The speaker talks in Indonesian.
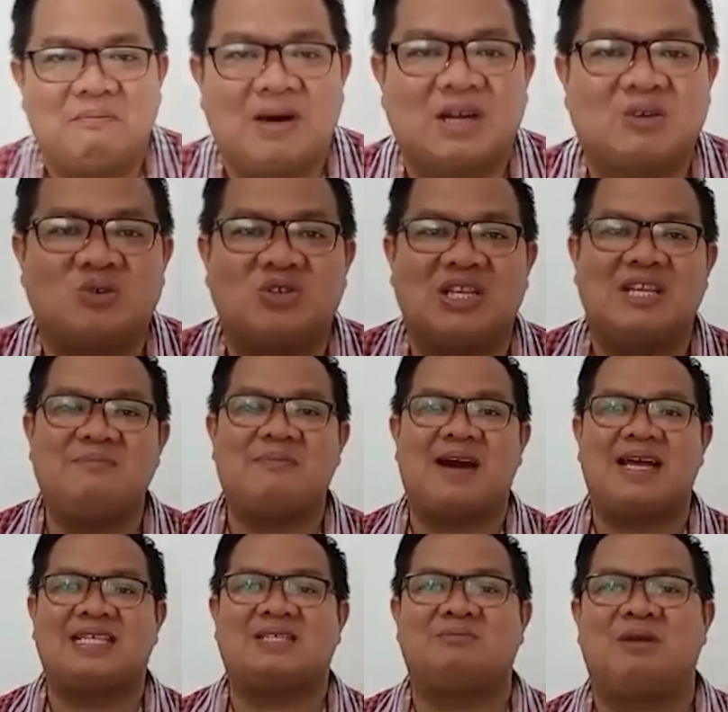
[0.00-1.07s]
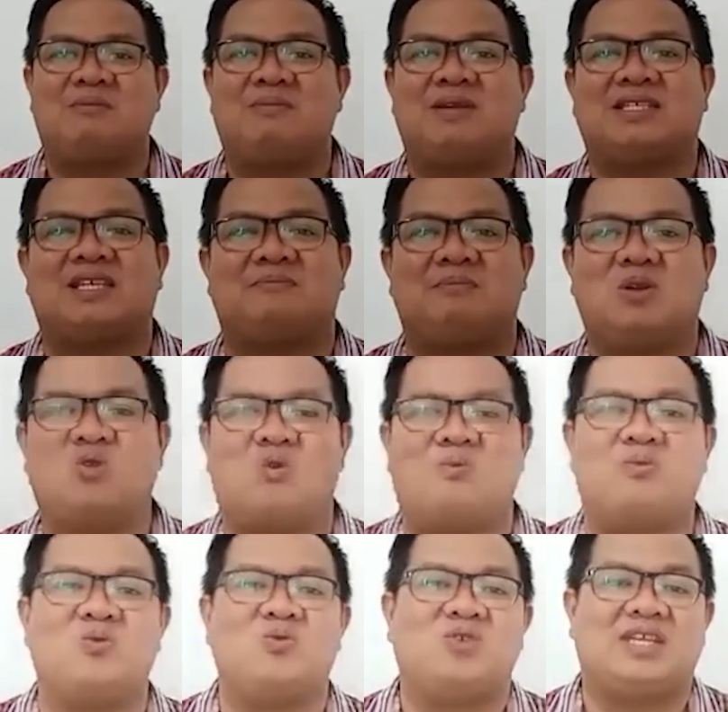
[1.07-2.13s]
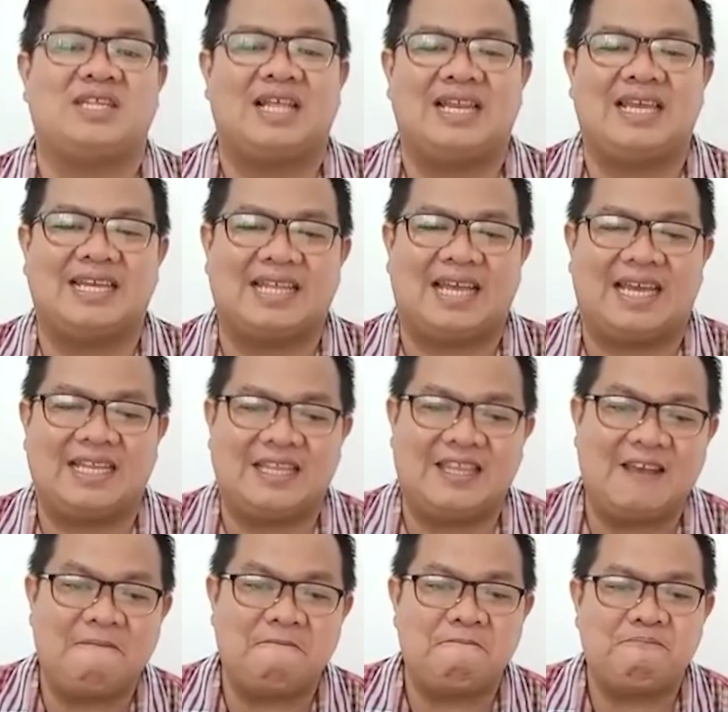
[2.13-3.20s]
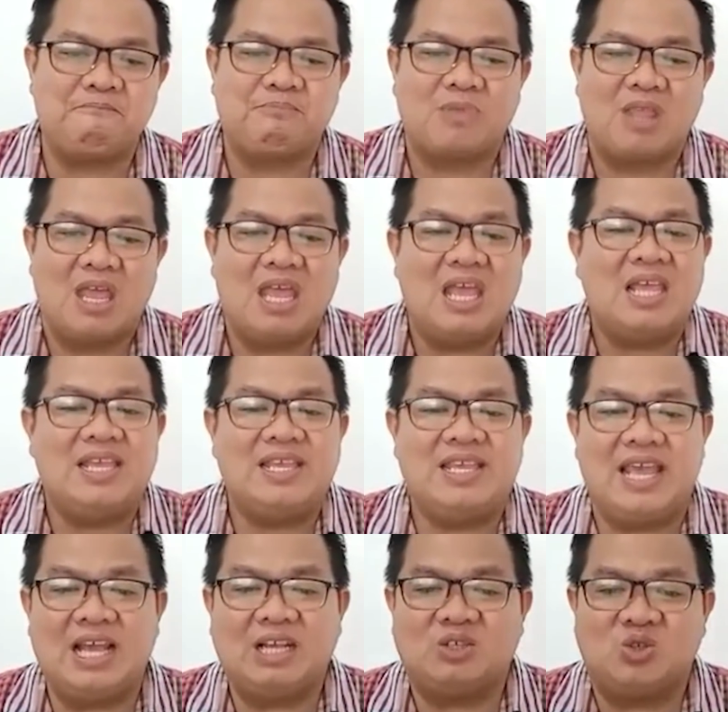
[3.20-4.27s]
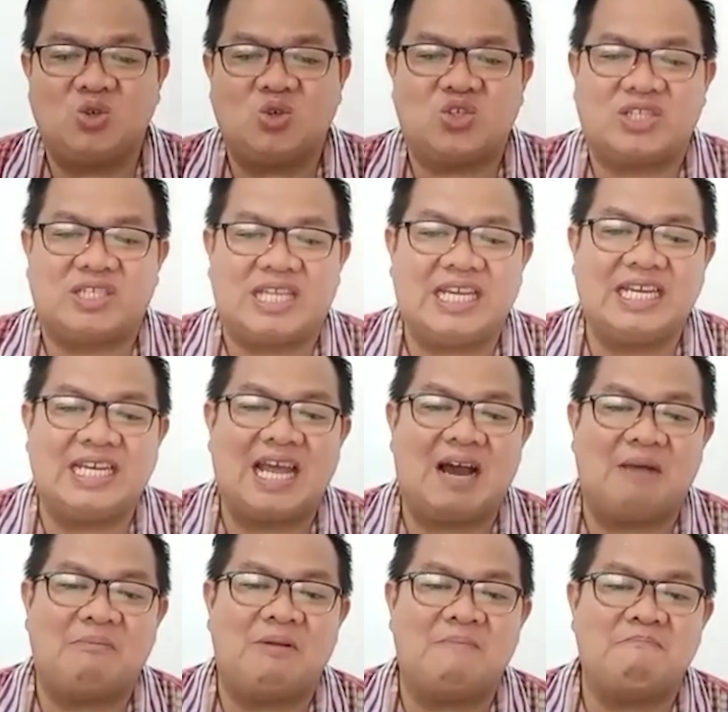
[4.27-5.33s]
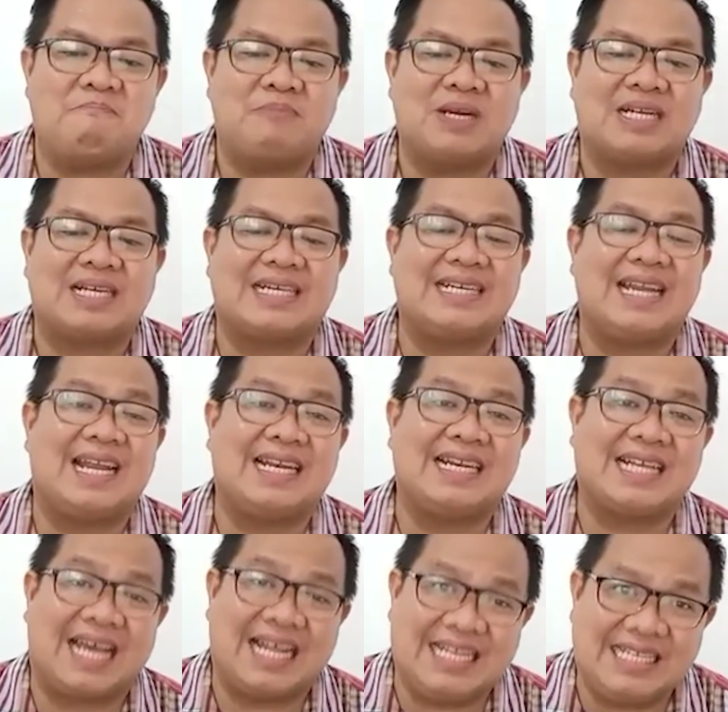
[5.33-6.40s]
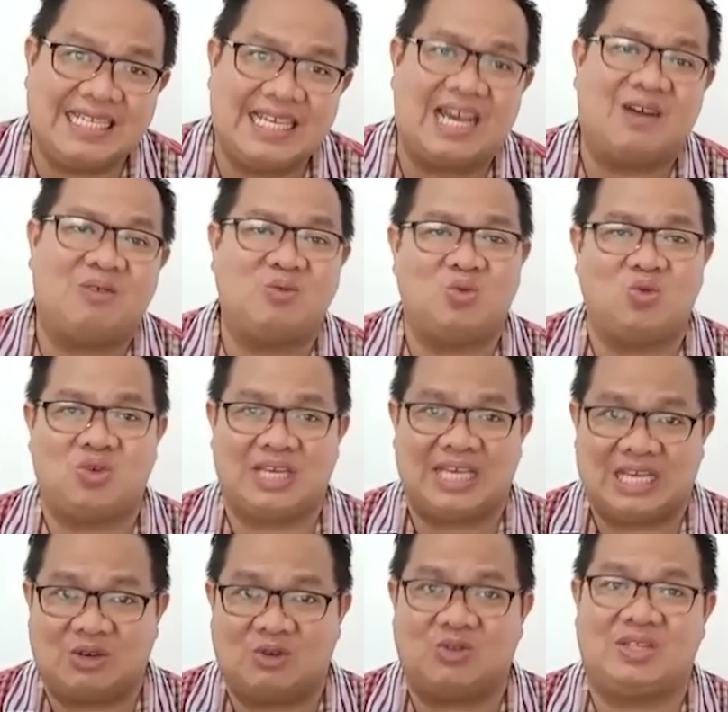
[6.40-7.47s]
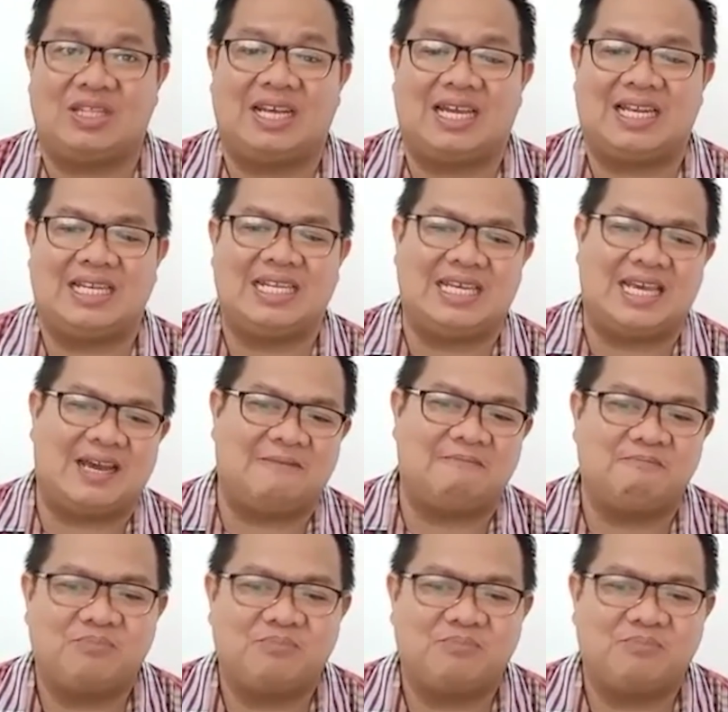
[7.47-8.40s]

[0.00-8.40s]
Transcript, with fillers: Markus 5 ayat 19 sampai 20 kita lihat ayatnya. Yesus tidak memperkenankannya untuk ikut dengan dia.